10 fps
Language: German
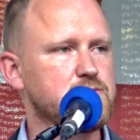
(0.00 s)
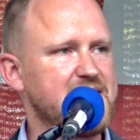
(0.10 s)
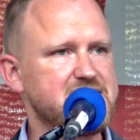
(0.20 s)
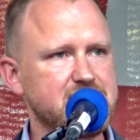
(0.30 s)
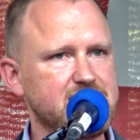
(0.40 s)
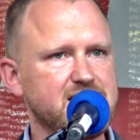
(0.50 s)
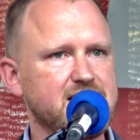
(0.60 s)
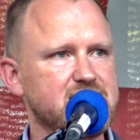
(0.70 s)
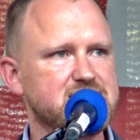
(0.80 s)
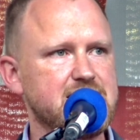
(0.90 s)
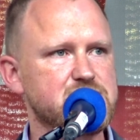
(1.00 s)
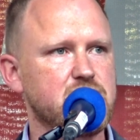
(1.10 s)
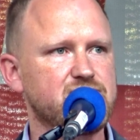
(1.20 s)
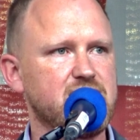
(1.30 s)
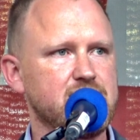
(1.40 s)
und Mächtigen in der
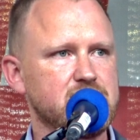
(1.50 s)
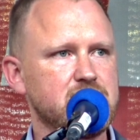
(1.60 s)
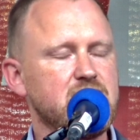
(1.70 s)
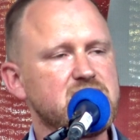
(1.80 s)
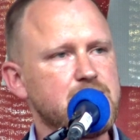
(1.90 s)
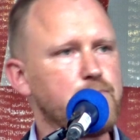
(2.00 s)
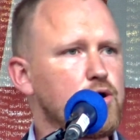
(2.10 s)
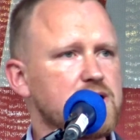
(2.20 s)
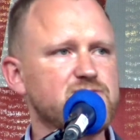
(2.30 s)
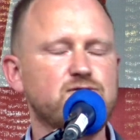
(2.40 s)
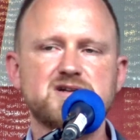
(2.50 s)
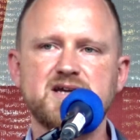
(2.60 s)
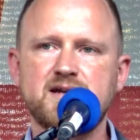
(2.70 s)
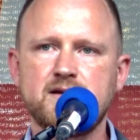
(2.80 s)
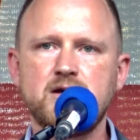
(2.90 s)
Gesellschaft an. Die buckelt vor
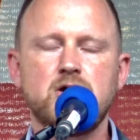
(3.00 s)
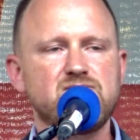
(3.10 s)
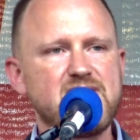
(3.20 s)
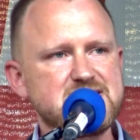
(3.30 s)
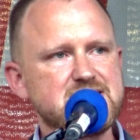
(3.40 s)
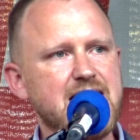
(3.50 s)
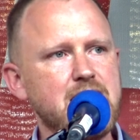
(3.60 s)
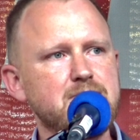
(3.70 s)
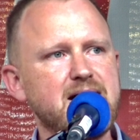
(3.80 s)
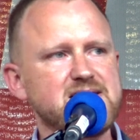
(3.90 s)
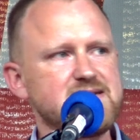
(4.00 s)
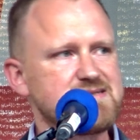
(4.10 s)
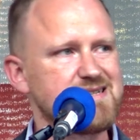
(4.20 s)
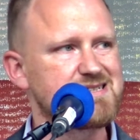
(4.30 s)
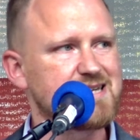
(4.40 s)
denen. Und was sie dann macht,
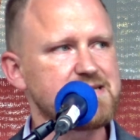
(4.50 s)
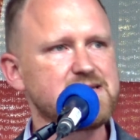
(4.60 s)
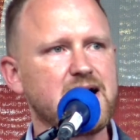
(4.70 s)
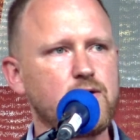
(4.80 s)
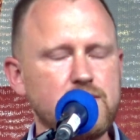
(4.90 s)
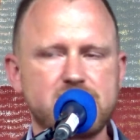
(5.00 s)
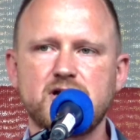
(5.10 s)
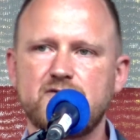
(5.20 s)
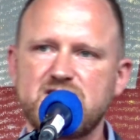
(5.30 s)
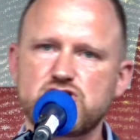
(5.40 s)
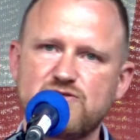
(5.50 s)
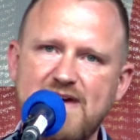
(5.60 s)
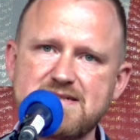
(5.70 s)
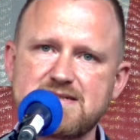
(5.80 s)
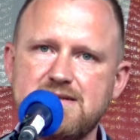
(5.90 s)
ist, sie tritt nach unten auf die
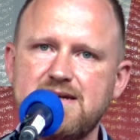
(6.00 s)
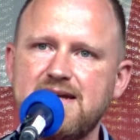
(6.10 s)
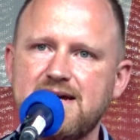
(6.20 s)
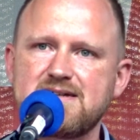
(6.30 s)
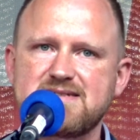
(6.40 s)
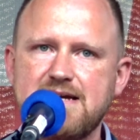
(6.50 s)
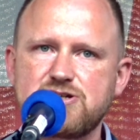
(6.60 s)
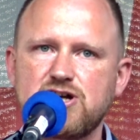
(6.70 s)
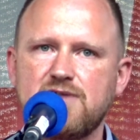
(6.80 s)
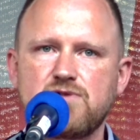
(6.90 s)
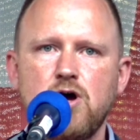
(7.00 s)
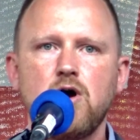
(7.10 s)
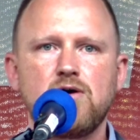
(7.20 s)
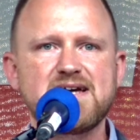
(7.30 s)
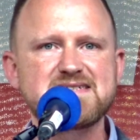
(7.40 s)
Schwächsten in der Gesellschaft.
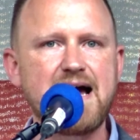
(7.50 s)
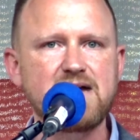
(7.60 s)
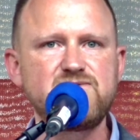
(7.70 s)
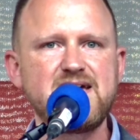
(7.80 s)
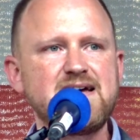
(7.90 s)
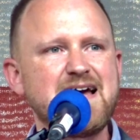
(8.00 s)
Und da sagen wir,